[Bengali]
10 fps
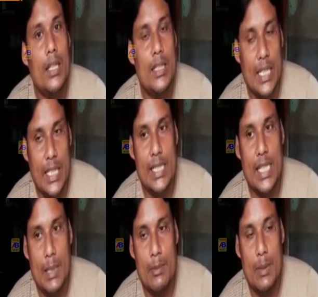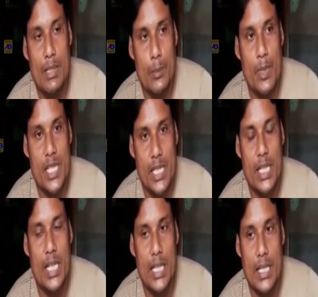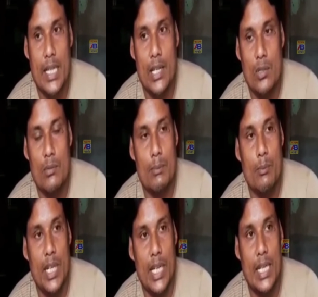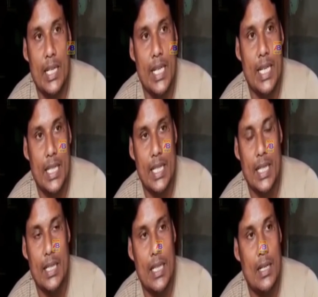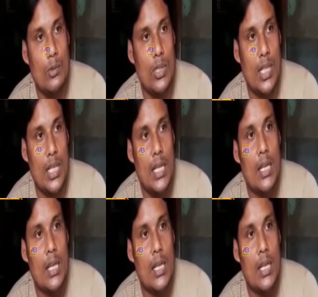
জানতে চাইলাম যে আমাদের পেশেন্টটা কেন মারা গেলেন এখান থেকে তা ওনারা